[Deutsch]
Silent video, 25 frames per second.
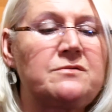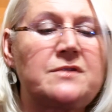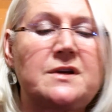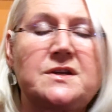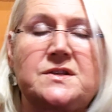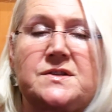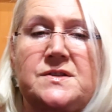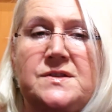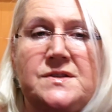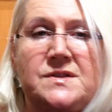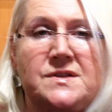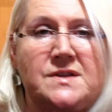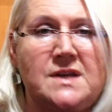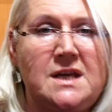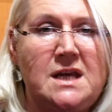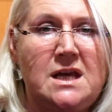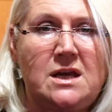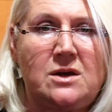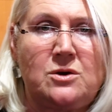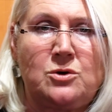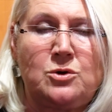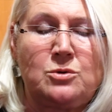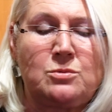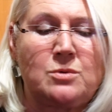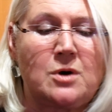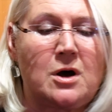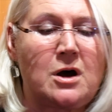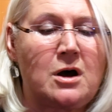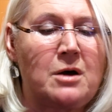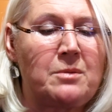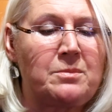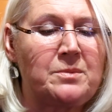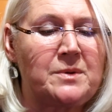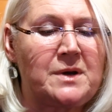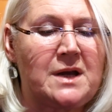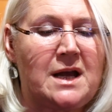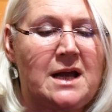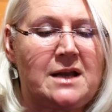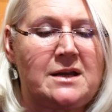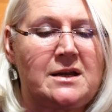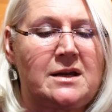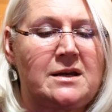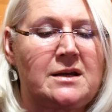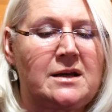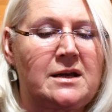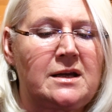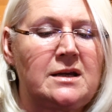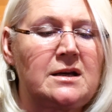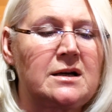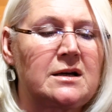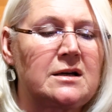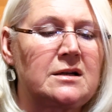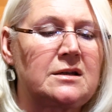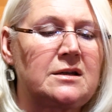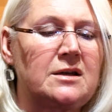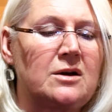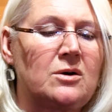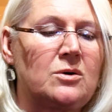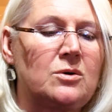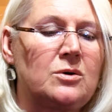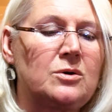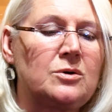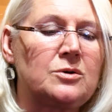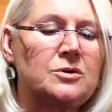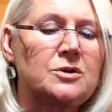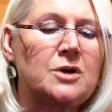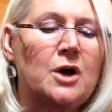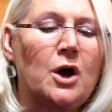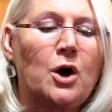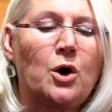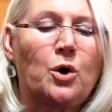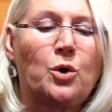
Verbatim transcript: weil sie überhaupt keinen Rierer da hat